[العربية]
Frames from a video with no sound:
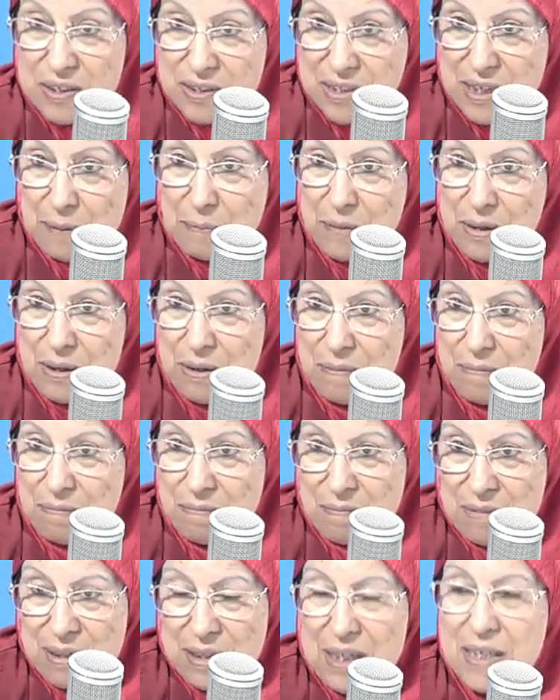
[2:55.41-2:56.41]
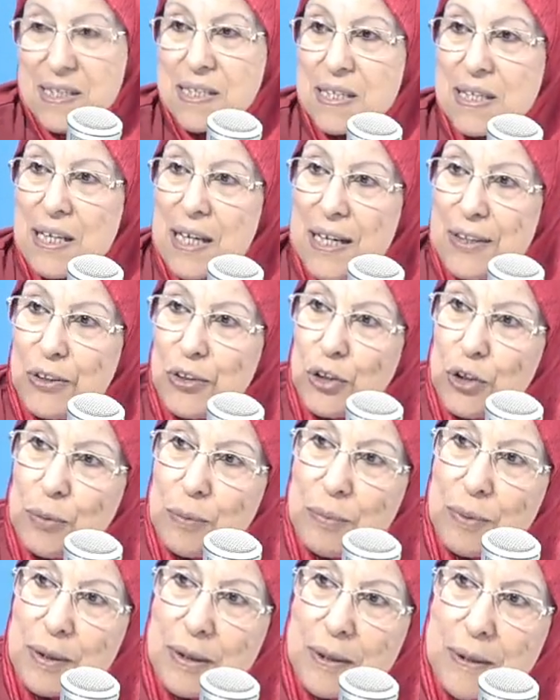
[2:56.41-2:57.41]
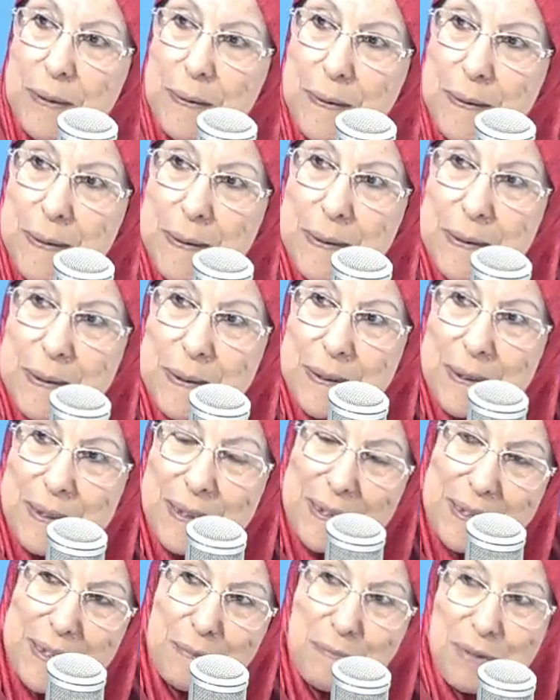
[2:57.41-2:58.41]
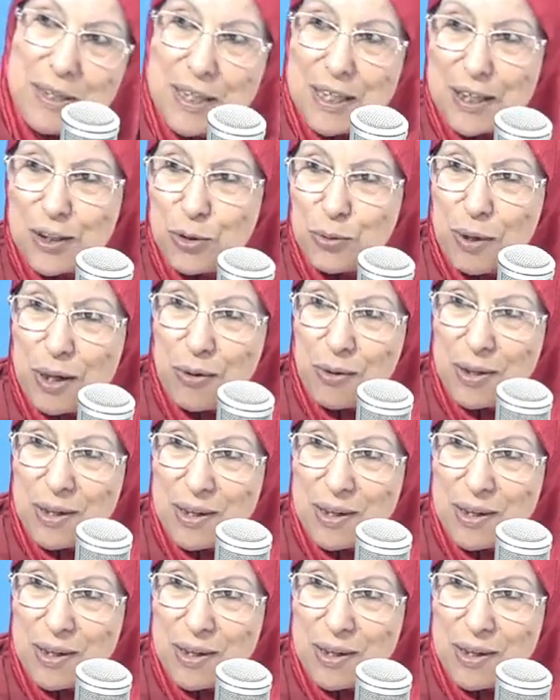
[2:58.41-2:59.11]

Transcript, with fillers: زعما الناس اللي عندهم آه، الانيميا ياخذوها